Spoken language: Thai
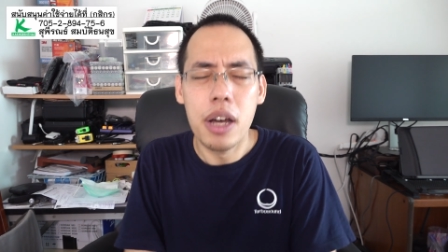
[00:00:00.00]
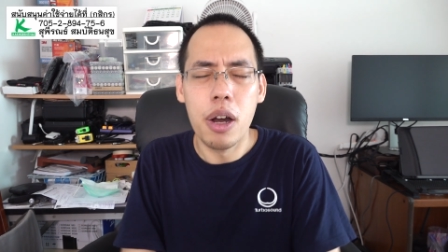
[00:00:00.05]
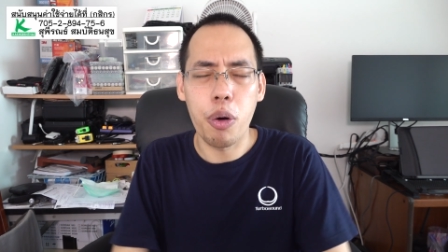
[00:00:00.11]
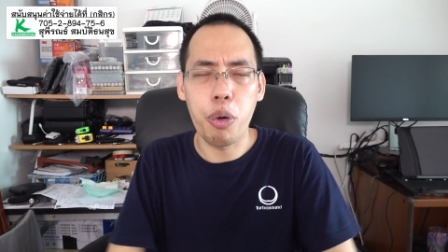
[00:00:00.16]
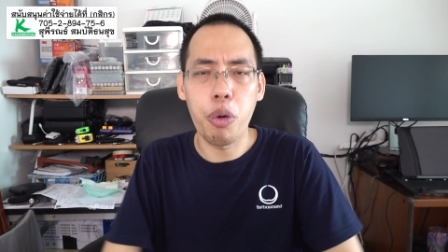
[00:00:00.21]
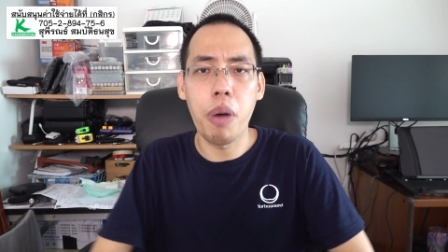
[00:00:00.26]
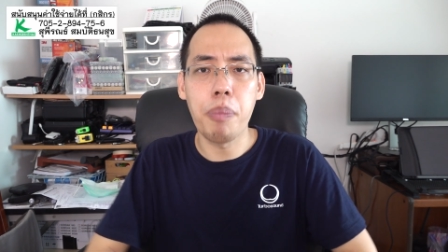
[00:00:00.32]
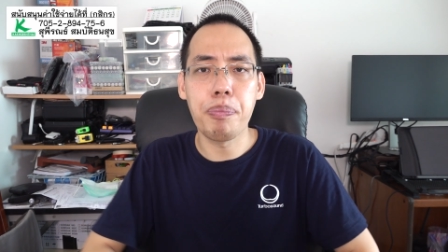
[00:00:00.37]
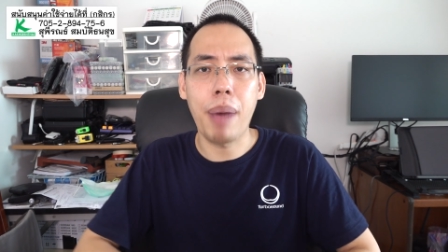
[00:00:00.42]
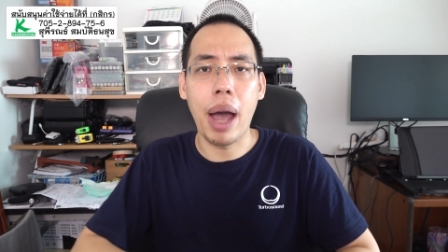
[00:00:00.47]
ร
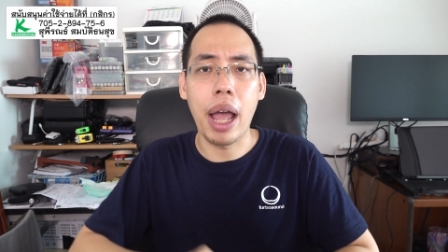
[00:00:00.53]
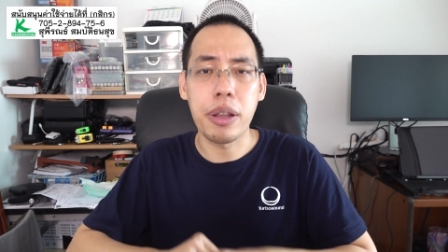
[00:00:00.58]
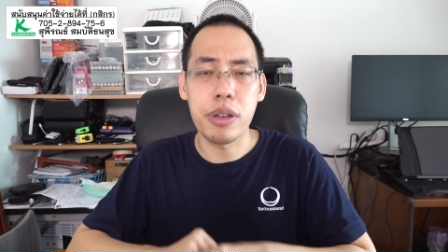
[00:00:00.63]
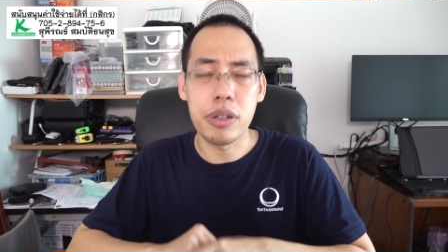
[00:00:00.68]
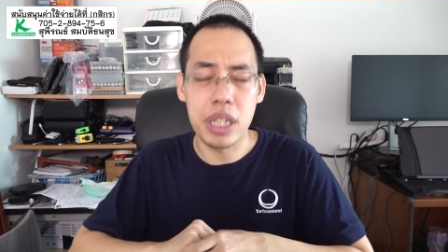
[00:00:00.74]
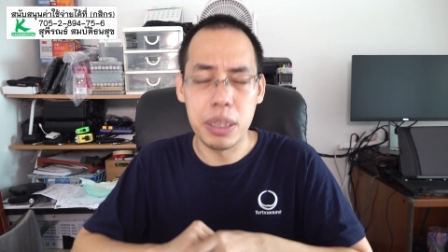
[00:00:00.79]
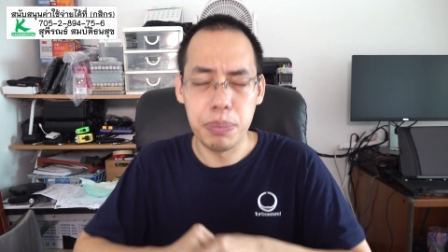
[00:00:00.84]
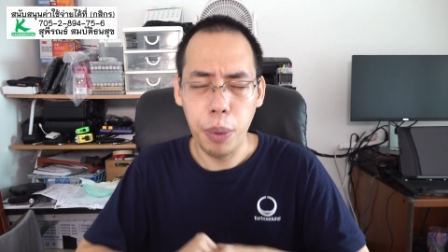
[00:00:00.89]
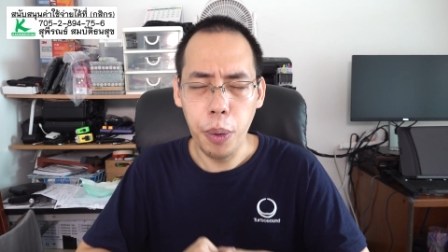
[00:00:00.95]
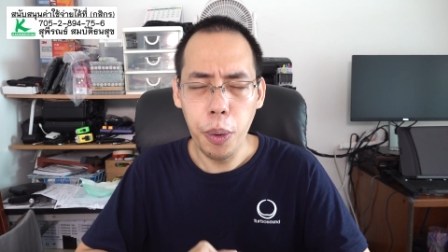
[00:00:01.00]
วมไปจน
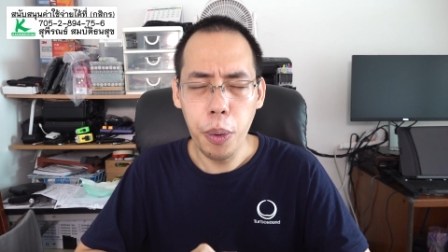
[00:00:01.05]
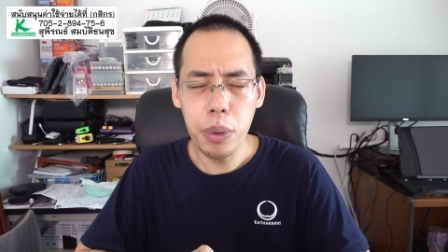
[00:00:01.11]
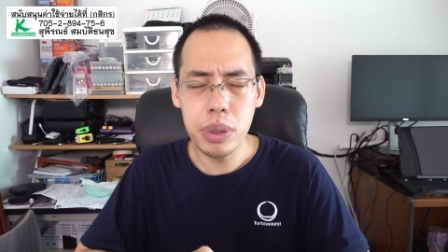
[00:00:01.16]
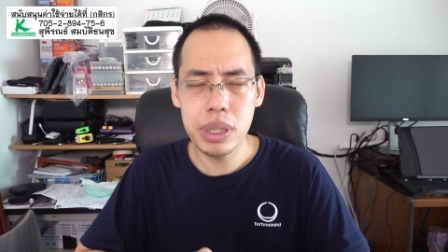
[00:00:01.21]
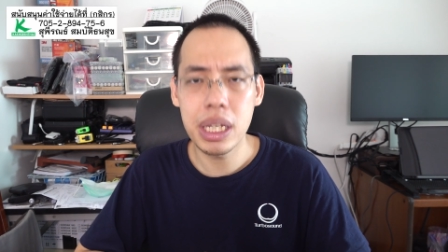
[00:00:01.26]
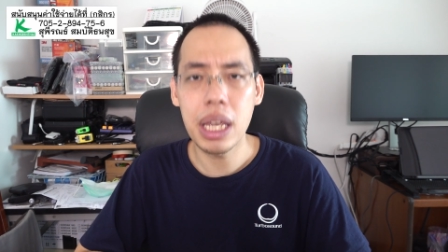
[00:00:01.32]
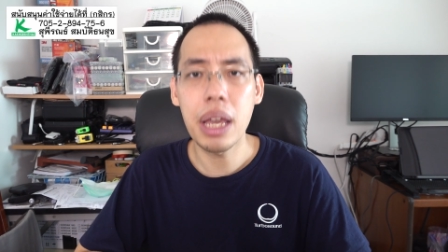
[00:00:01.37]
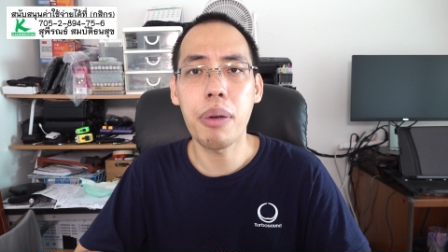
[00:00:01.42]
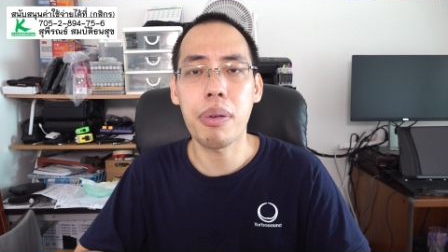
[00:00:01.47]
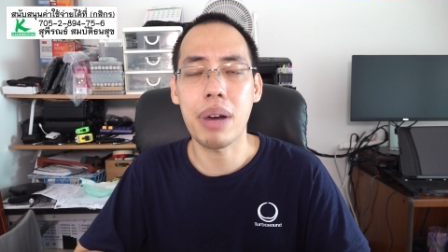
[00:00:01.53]
ถึงผู้
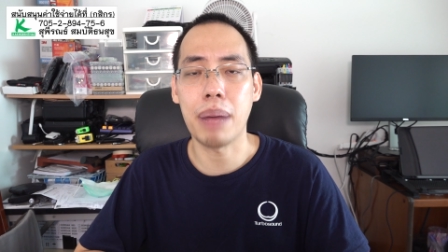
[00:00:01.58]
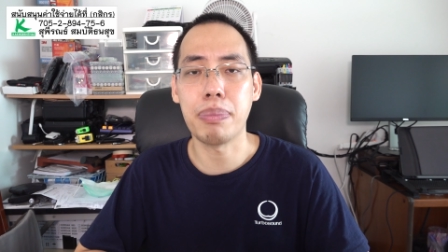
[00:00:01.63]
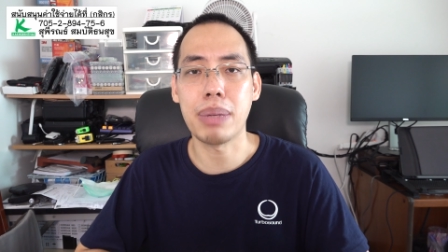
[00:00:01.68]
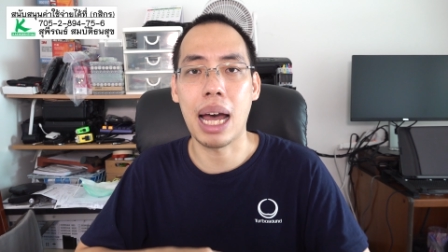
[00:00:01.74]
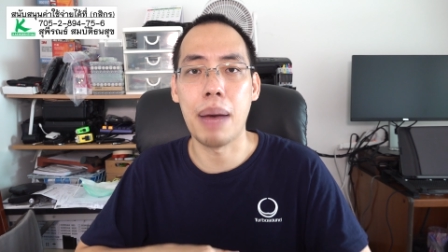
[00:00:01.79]
ที่รับ